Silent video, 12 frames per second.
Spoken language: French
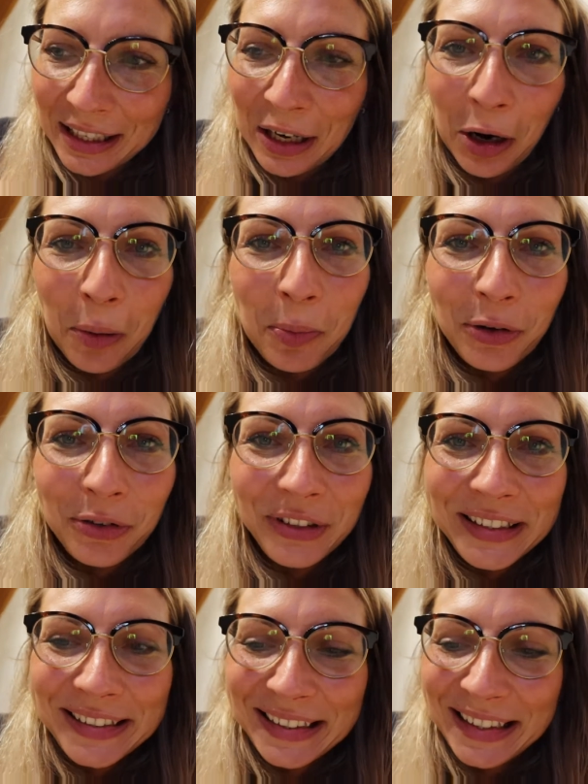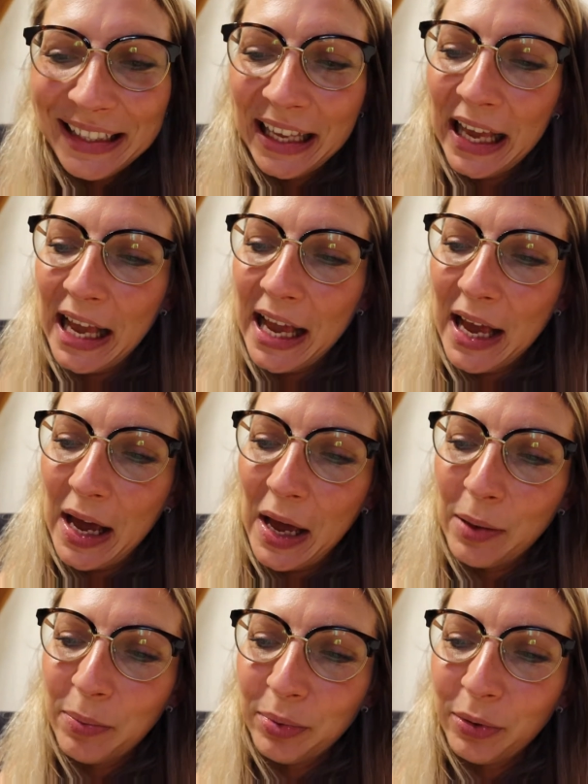alors profitez
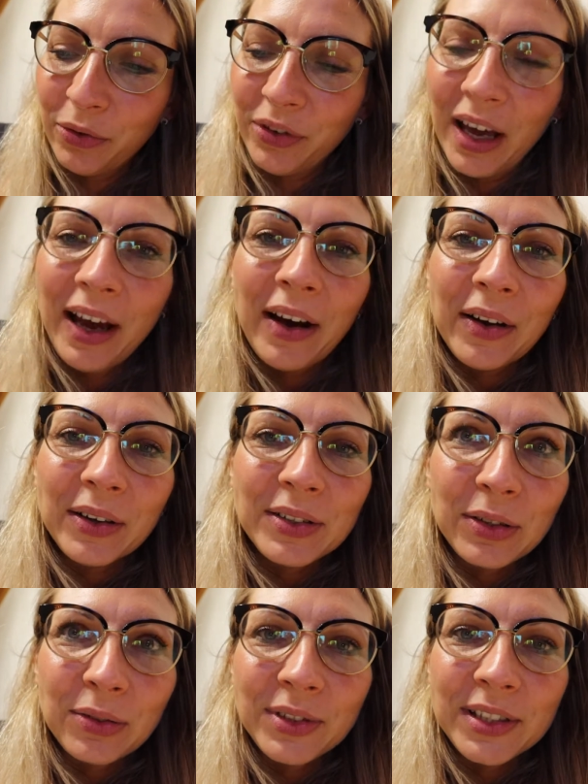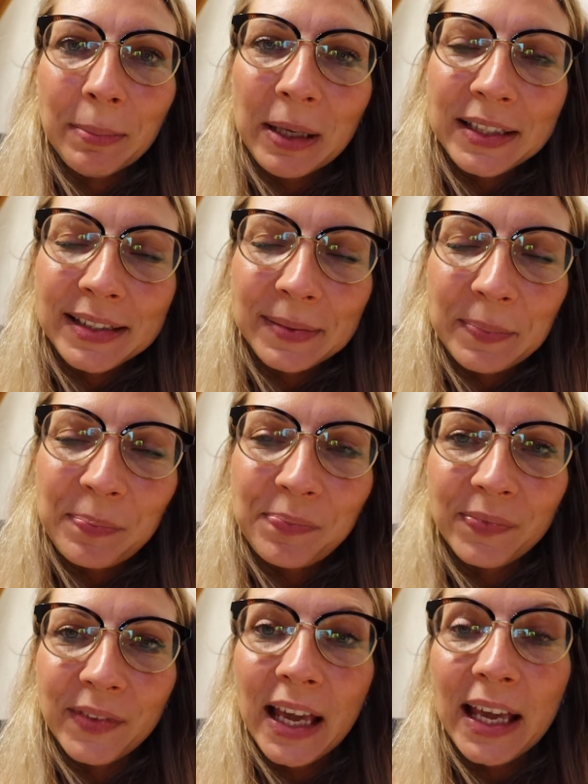pour faire ce que vous aimez.
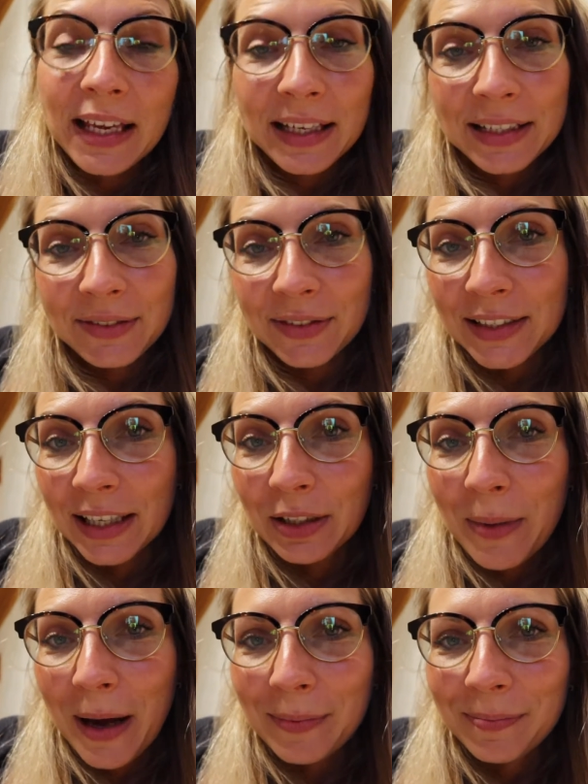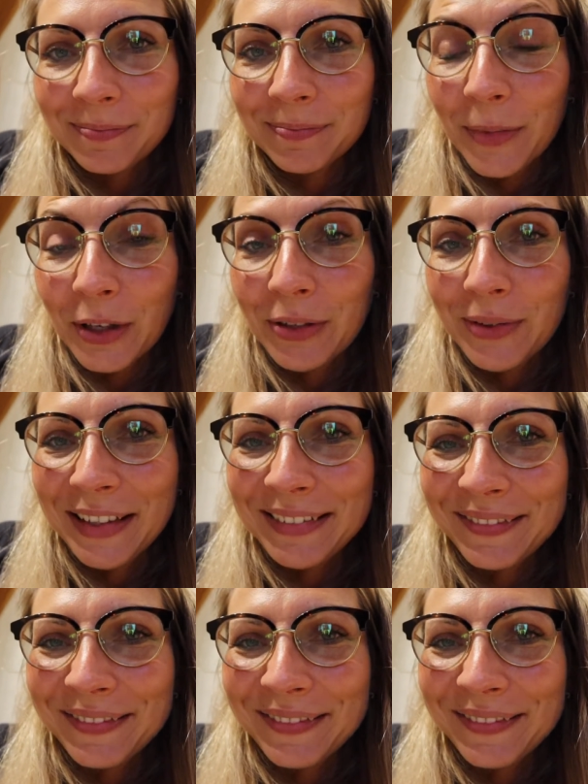Et je vous dis à demain, bonne nuit